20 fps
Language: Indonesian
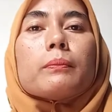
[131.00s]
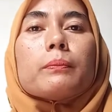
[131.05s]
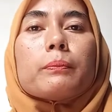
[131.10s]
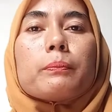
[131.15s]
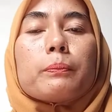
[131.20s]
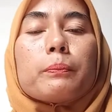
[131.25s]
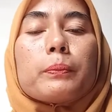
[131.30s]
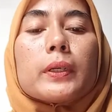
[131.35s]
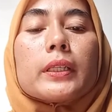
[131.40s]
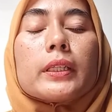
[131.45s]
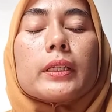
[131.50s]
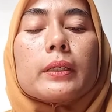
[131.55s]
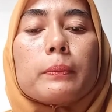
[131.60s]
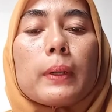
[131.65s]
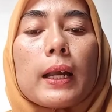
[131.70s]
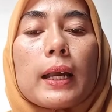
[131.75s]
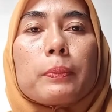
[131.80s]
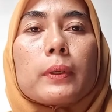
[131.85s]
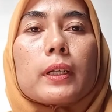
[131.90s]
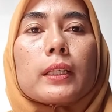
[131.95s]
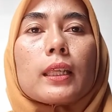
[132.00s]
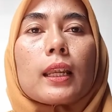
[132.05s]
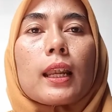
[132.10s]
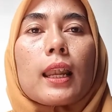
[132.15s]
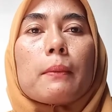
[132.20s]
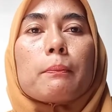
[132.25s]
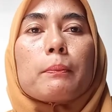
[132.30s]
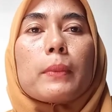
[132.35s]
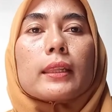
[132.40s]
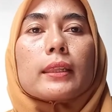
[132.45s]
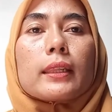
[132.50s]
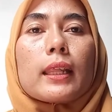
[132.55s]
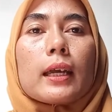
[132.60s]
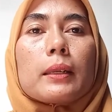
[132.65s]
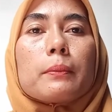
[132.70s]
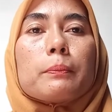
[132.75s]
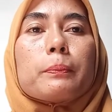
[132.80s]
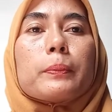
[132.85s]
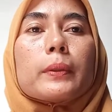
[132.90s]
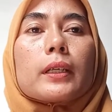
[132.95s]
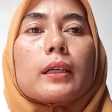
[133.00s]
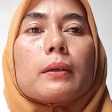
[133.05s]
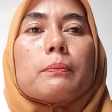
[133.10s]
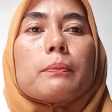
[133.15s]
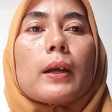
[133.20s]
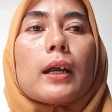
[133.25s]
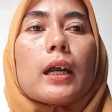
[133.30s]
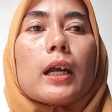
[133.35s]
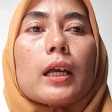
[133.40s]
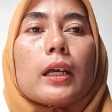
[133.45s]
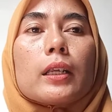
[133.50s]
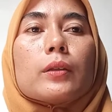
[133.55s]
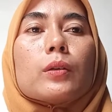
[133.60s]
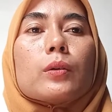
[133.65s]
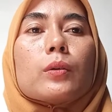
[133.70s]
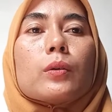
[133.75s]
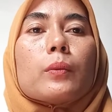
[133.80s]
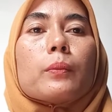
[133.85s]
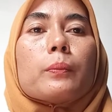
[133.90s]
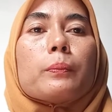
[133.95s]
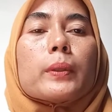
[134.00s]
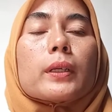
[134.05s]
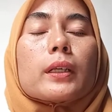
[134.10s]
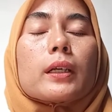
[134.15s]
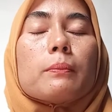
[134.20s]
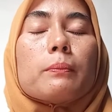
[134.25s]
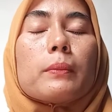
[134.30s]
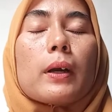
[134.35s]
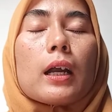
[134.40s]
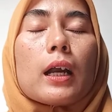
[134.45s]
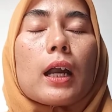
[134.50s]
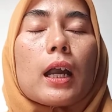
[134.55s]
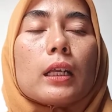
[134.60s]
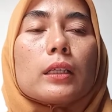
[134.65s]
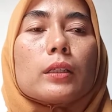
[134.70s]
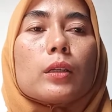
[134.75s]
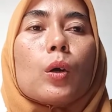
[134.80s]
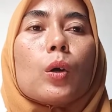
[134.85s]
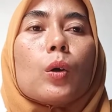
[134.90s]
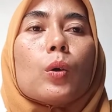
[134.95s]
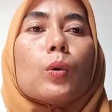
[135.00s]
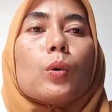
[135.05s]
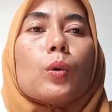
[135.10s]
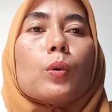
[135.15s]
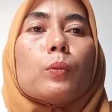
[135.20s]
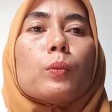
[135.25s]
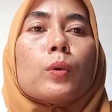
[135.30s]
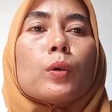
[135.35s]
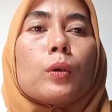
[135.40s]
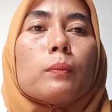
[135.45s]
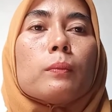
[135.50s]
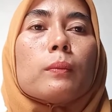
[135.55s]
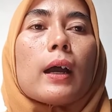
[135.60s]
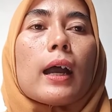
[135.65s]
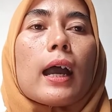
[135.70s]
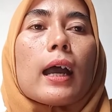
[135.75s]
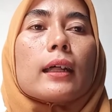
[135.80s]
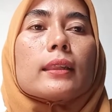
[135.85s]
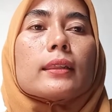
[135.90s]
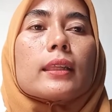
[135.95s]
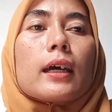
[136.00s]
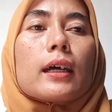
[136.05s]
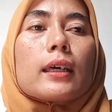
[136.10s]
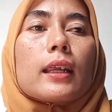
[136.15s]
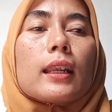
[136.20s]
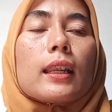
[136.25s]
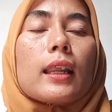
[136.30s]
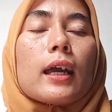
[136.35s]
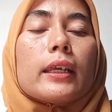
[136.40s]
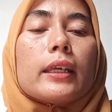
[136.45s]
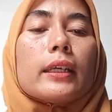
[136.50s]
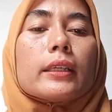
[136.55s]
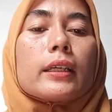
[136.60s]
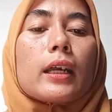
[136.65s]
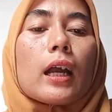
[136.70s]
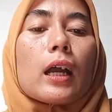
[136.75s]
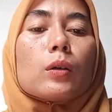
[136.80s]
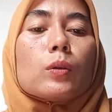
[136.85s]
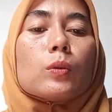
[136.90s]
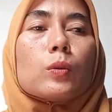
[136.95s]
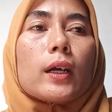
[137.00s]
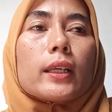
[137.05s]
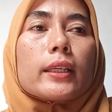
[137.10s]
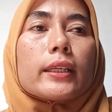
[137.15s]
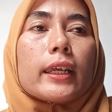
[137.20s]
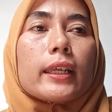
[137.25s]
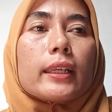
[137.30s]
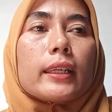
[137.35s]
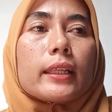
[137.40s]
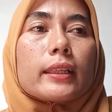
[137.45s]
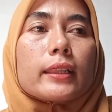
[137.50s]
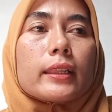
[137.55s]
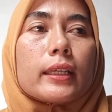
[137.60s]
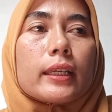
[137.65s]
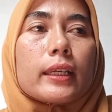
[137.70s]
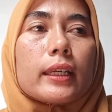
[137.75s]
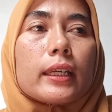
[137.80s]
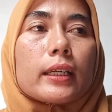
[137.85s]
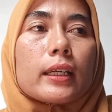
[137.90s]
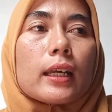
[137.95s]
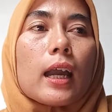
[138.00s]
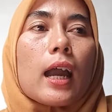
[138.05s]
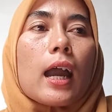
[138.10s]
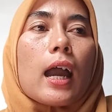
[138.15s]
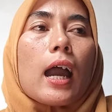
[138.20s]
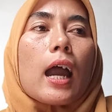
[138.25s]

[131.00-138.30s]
Penyebab keterlambatan perkembangan perkembangan umum antara lain gangguan genetik